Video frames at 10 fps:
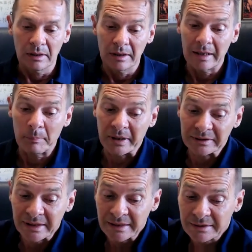la
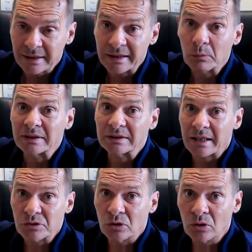presenza di questa
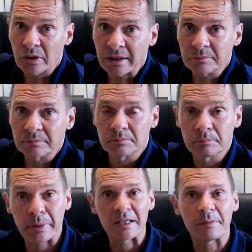regione,
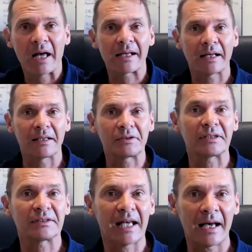prima era
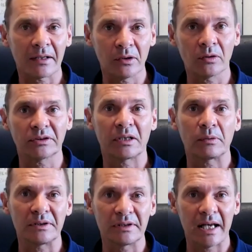necessario
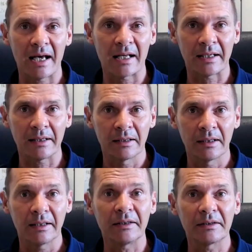sequenziare
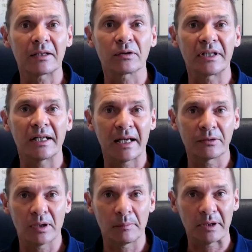l'intero DNA di
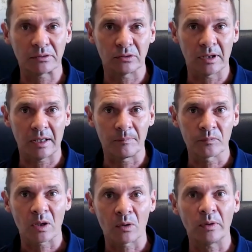una persona.
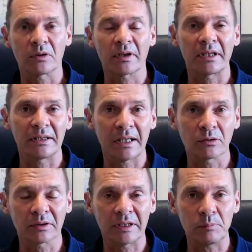Questo richiede
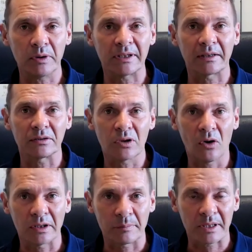tanto tempo e tanti
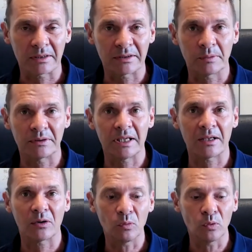soldi perché
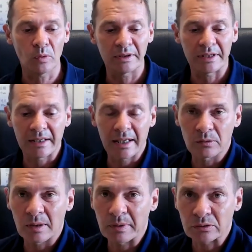sequenziare comunque il DNA di
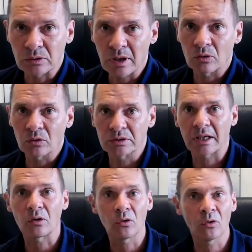una persona costa
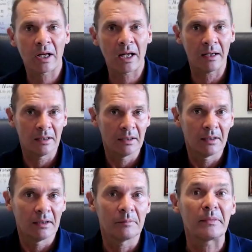ancora
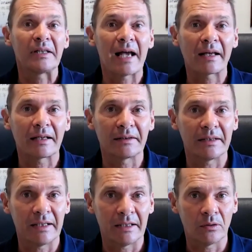migliaia
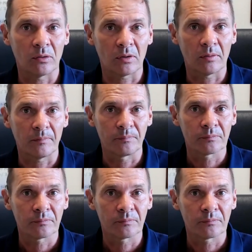di euro.